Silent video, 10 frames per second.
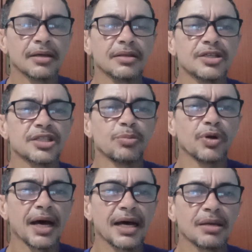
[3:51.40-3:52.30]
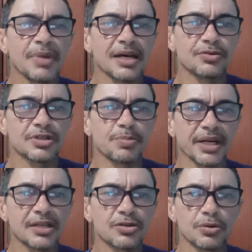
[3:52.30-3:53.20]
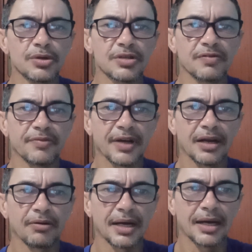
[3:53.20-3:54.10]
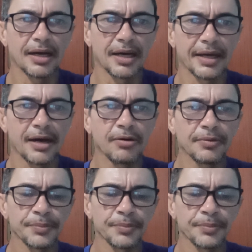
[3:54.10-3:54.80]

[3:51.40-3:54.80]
de estimular ainda mais os preguiçosos, vamos falar logo a, a real,